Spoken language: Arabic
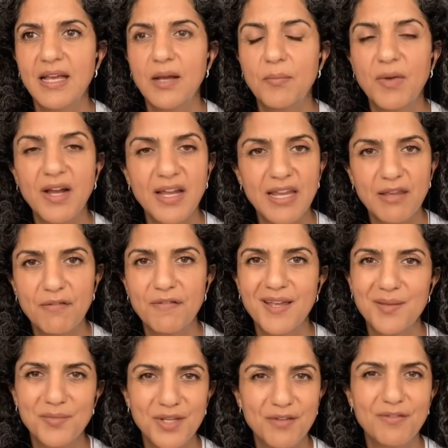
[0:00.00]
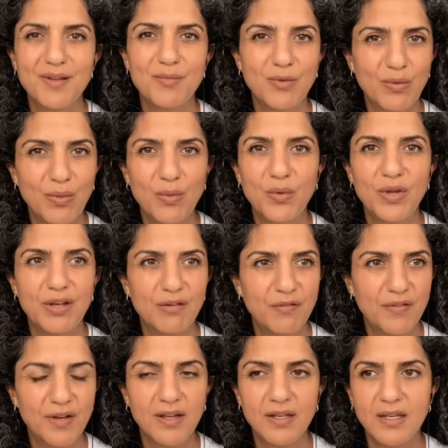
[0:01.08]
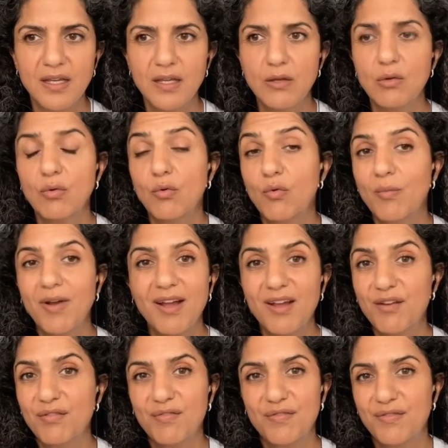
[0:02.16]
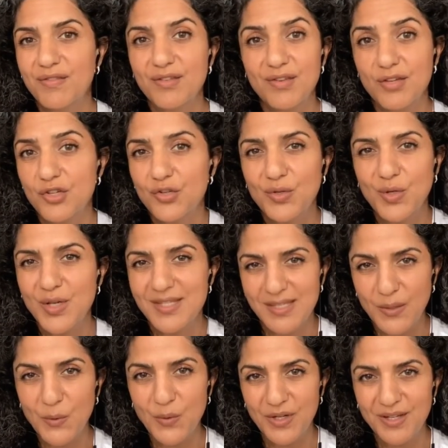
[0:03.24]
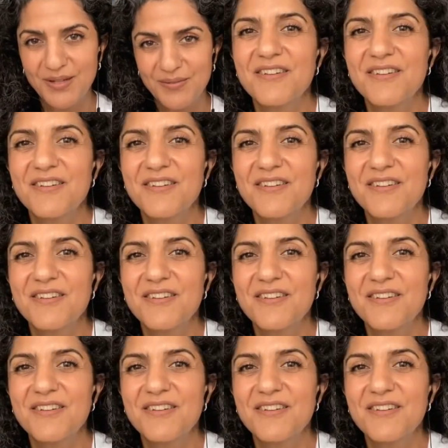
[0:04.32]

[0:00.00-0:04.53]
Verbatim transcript: ما يفهمني في الموضوع الفلاني وما اعرف شنو اسوي